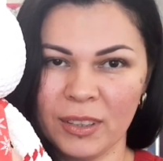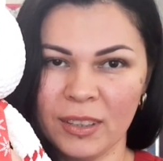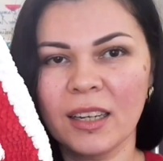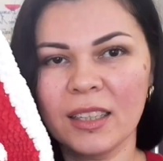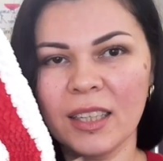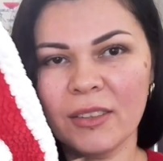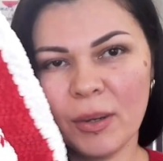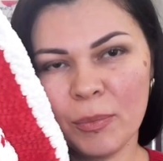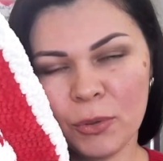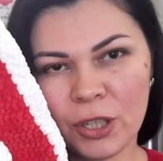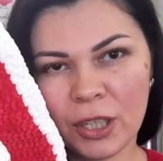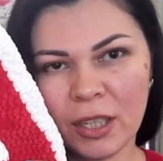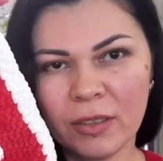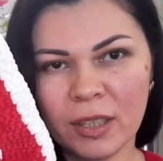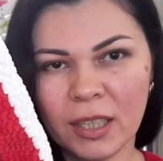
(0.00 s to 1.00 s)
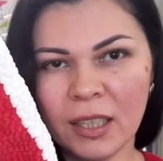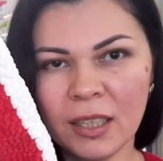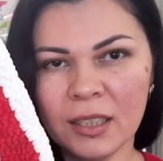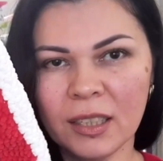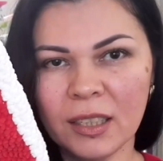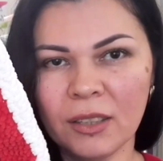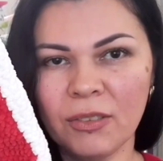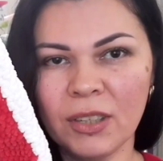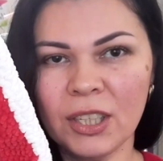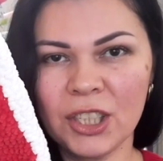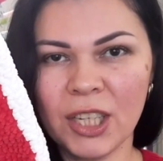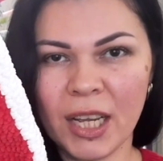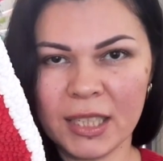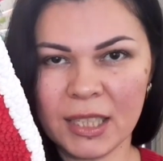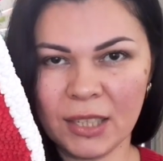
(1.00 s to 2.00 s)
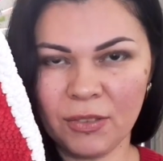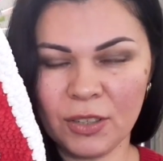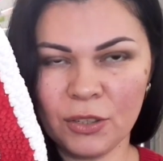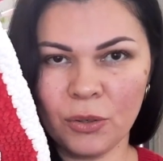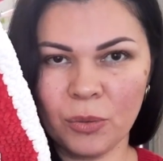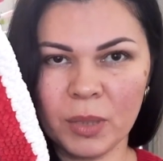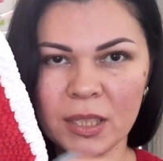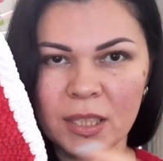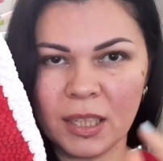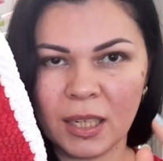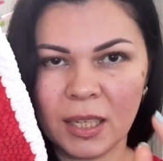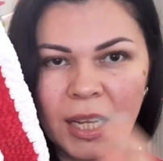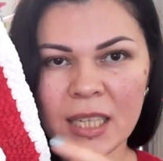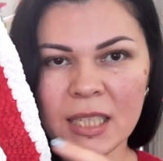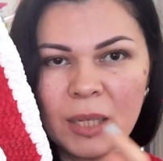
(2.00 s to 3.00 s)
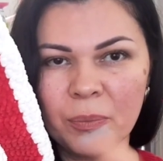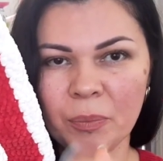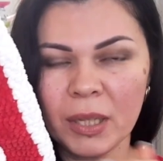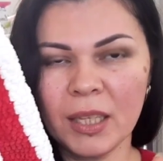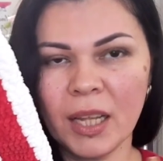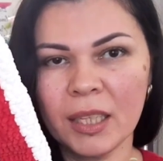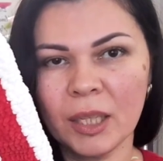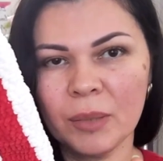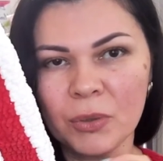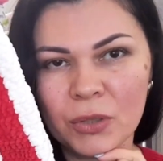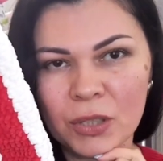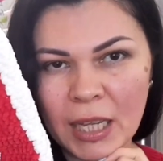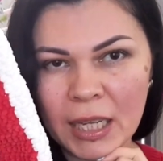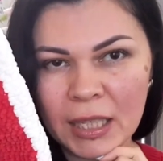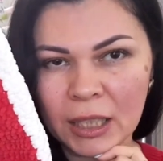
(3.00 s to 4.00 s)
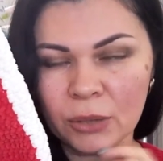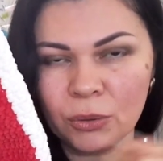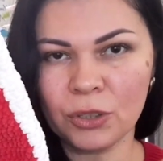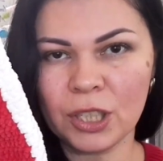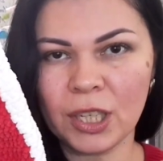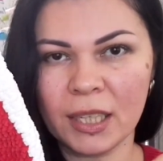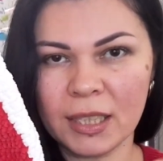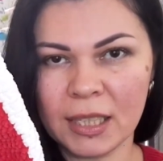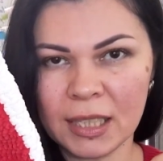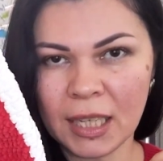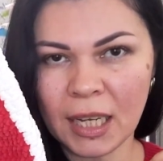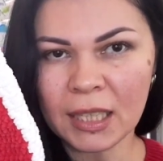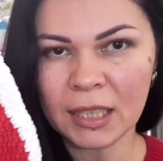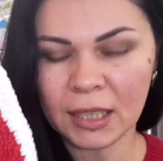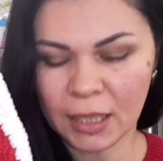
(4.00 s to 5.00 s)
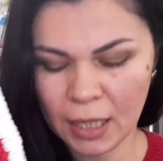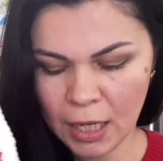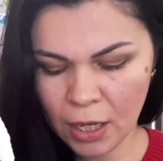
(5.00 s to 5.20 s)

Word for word: Как я вам уже говорила, две части видео мастер-класса по данному зайке уже отсняты.